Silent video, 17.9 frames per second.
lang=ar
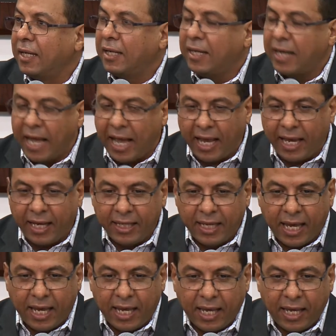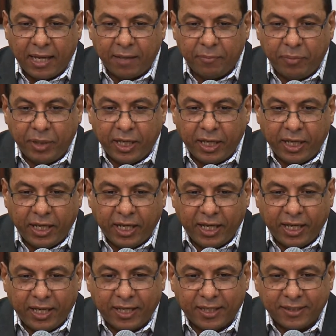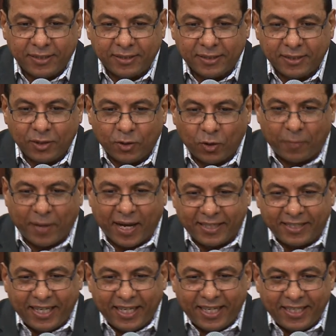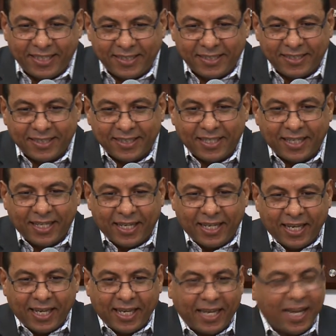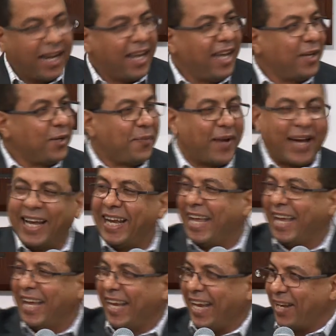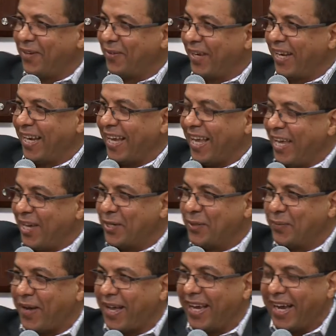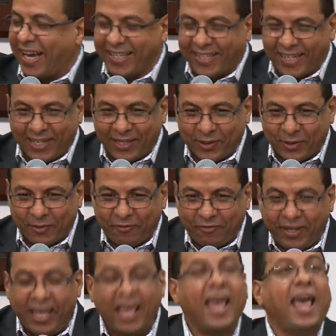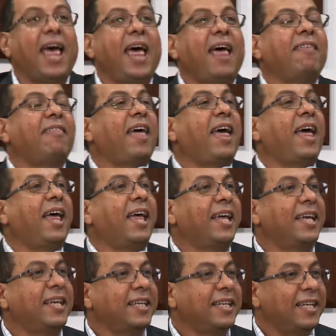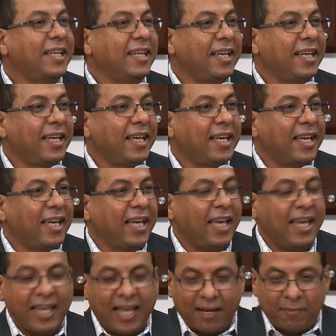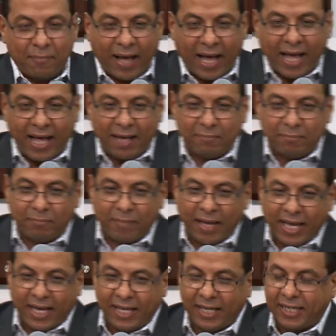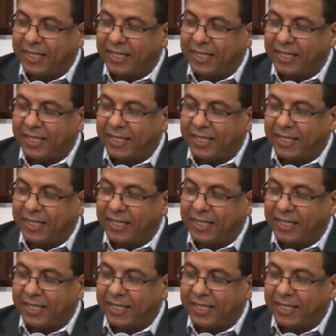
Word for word: نحيا به وبعدين يلا اقروا معايا الآية الحلوة اللي جاية اقروا معايا حضراتكم في هذا هي المحبة